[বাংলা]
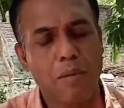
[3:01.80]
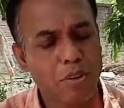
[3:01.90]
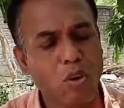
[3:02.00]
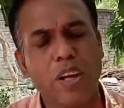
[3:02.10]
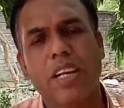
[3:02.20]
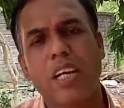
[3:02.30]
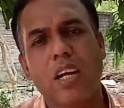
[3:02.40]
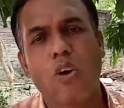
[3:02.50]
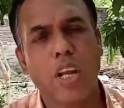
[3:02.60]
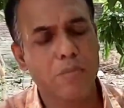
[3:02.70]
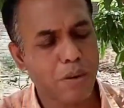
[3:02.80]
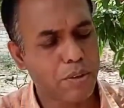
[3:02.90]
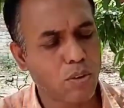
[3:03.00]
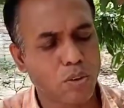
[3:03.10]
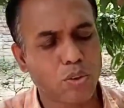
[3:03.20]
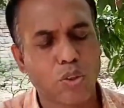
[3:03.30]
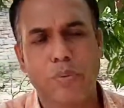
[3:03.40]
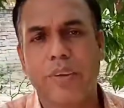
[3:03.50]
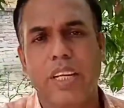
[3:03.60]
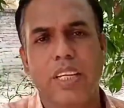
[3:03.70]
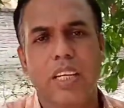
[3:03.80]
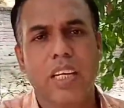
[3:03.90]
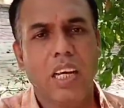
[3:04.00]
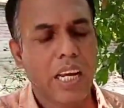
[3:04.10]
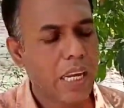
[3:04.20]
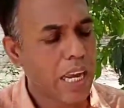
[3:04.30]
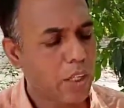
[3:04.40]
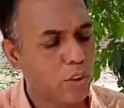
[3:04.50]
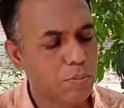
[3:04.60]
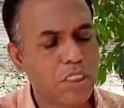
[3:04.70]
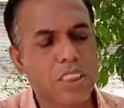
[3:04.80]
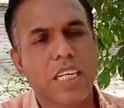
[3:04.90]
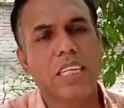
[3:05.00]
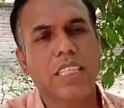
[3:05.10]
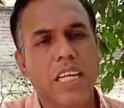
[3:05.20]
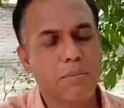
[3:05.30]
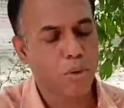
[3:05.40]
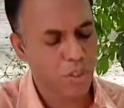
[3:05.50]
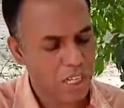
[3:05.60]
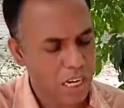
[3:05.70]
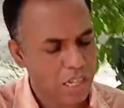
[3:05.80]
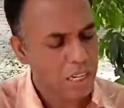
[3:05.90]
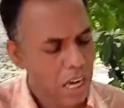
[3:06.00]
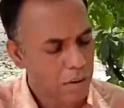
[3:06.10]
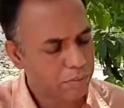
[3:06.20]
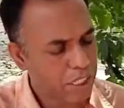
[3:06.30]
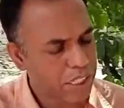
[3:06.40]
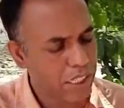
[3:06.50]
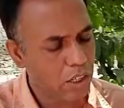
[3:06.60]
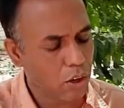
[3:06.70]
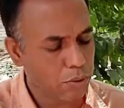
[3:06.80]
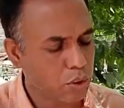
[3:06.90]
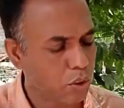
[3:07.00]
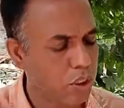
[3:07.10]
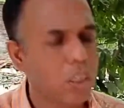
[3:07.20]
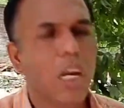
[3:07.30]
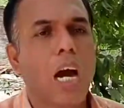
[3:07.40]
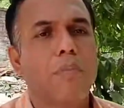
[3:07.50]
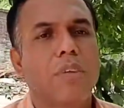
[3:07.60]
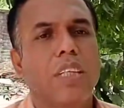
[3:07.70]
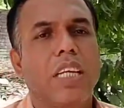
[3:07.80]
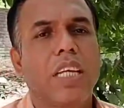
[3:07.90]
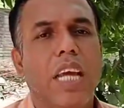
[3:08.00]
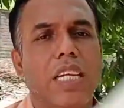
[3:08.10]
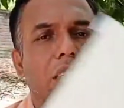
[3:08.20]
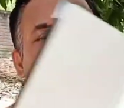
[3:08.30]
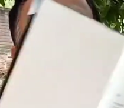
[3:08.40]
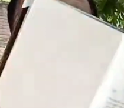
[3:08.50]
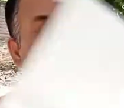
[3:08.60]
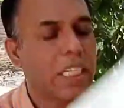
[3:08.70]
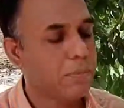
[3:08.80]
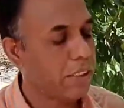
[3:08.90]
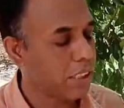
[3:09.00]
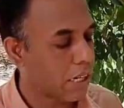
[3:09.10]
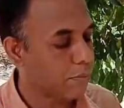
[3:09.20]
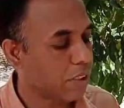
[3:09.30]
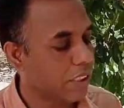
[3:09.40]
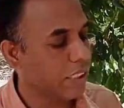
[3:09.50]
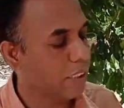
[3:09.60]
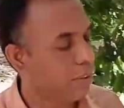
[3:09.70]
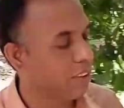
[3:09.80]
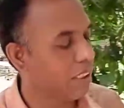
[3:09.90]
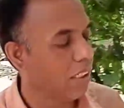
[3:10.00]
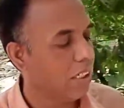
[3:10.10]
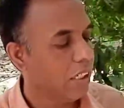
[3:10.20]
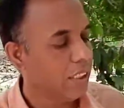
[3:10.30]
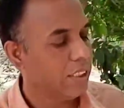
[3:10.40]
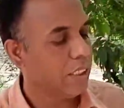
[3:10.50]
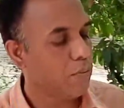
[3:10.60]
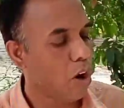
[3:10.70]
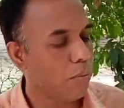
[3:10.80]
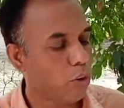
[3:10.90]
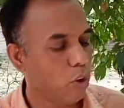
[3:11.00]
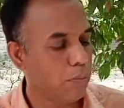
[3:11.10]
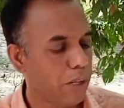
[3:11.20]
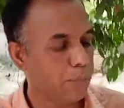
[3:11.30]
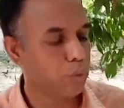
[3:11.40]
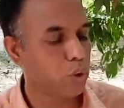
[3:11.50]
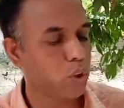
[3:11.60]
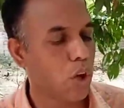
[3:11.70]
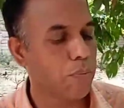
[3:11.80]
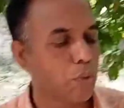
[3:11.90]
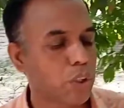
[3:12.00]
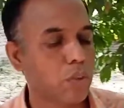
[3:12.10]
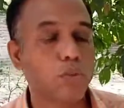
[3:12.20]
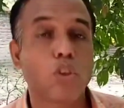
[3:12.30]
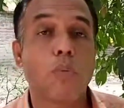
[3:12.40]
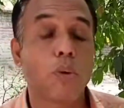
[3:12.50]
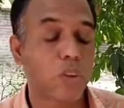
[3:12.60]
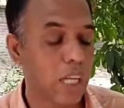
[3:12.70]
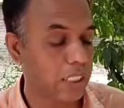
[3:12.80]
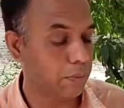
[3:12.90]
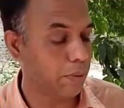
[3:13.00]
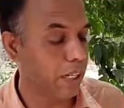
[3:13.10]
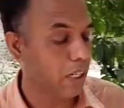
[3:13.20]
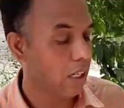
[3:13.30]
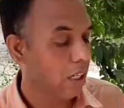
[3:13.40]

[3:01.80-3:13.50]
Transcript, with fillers: আমরা অনেক টাকা অনেকভাবে খরচ করে ফেলি এই একশো টাকা দিয়ে এই বইটা আপনারা কিনলে অবশ্যই আপনাদেরকে একটি জায়গায় নিয়ে আসবে এই জায়গা আপনারা দেখতে পাচ্ছেন যে মহামূল্যমান পুঁজি স্বপ্ন দেখুন সফলতা আসবেই